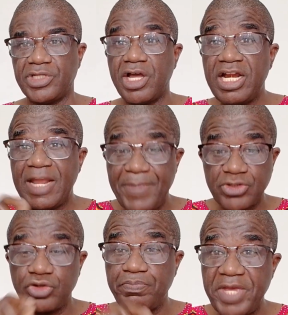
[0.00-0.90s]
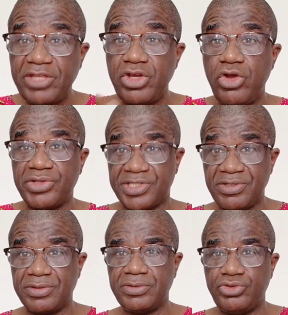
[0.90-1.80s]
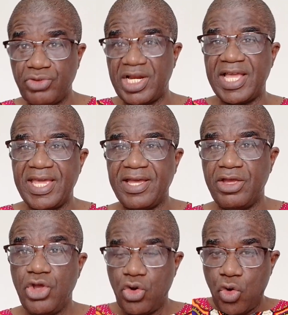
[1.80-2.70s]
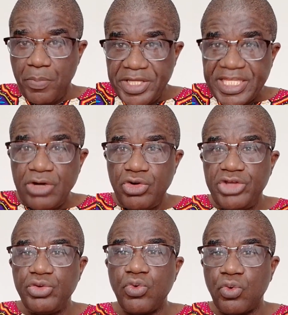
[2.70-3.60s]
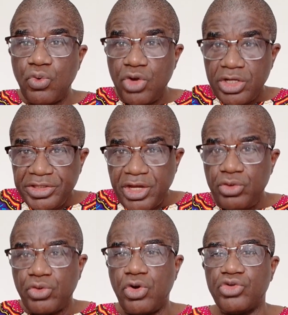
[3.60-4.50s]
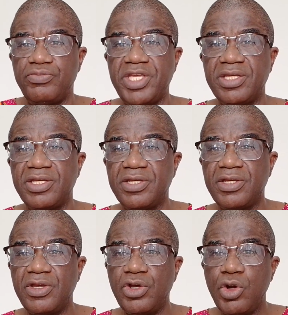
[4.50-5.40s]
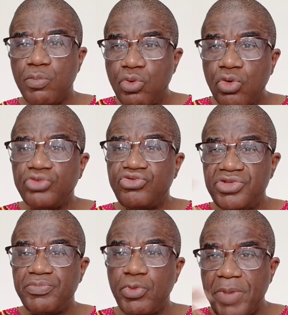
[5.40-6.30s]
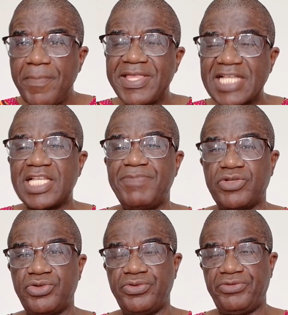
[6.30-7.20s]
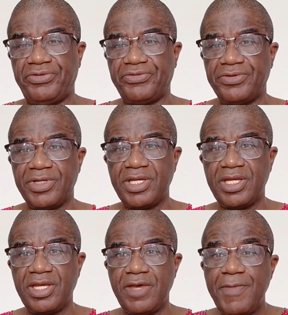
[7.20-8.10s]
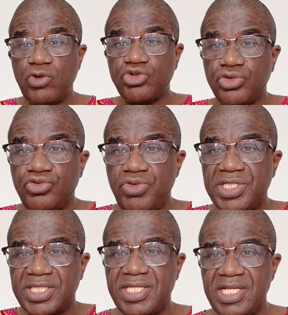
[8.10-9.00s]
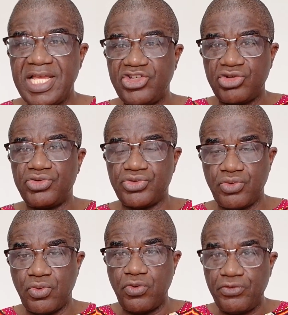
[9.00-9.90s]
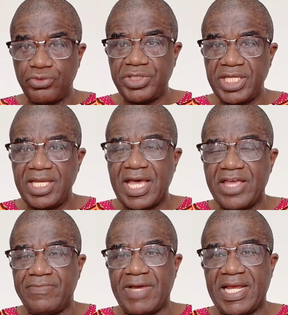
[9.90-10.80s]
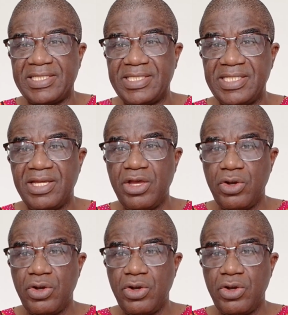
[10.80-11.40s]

Quand les personnes perdaient leur sang durant la guerre, on mettait le lait de coco dans le corps humain pour continuer, pour permettre à cette personne de vivre. Mais aujourd'hui, si les gens sont confrontés à une maladie